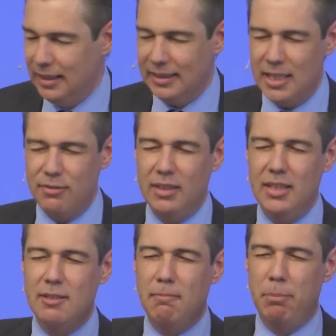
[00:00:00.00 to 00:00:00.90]
dass wir
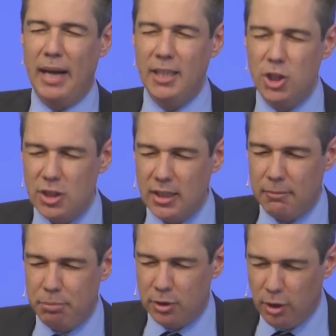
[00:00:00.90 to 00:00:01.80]
diesen
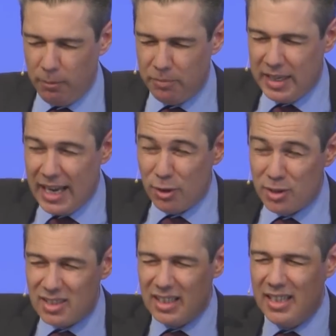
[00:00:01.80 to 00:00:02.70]
Beistand bekommen, der
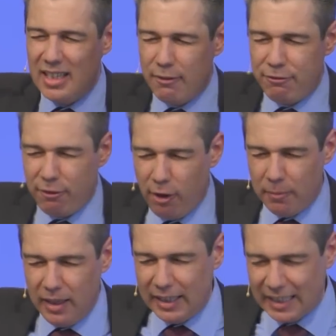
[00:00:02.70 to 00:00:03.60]
uns in der
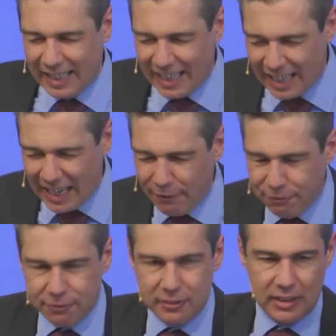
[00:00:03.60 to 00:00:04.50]
Form
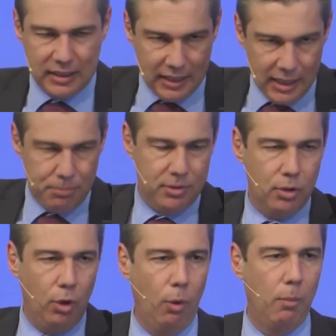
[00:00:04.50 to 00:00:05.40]
Kraft gibt,
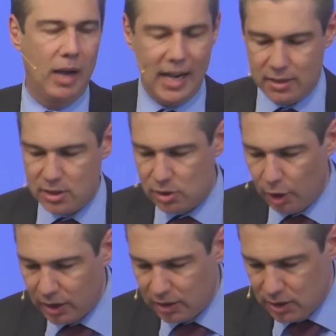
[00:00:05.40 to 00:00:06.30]
um ein
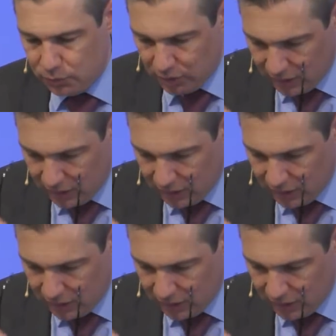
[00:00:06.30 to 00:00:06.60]
Zeugnis für